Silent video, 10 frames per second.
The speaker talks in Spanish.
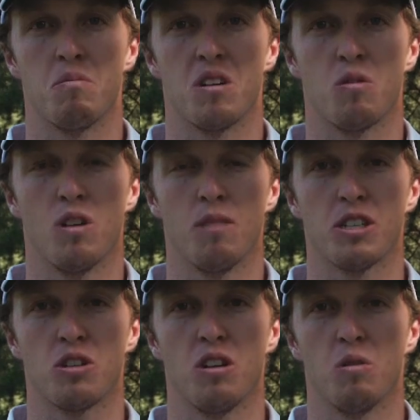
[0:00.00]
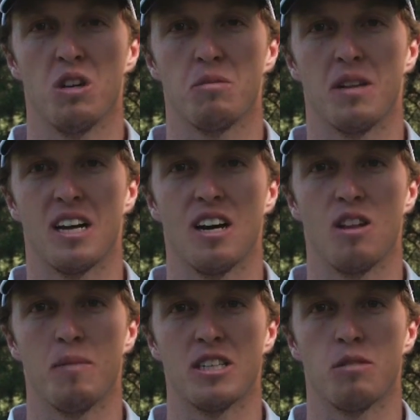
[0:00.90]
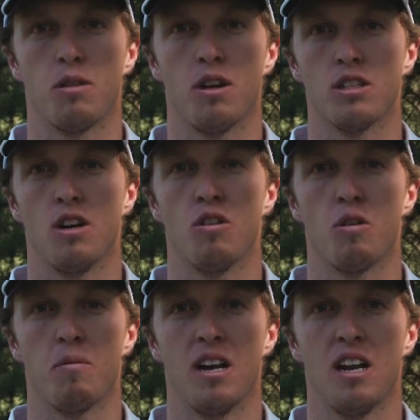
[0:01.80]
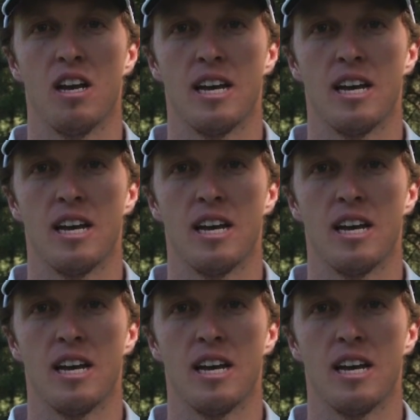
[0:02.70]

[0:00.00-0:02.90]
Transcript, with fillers: he jugado más con el wedge, me he dejado más opciones de lo normal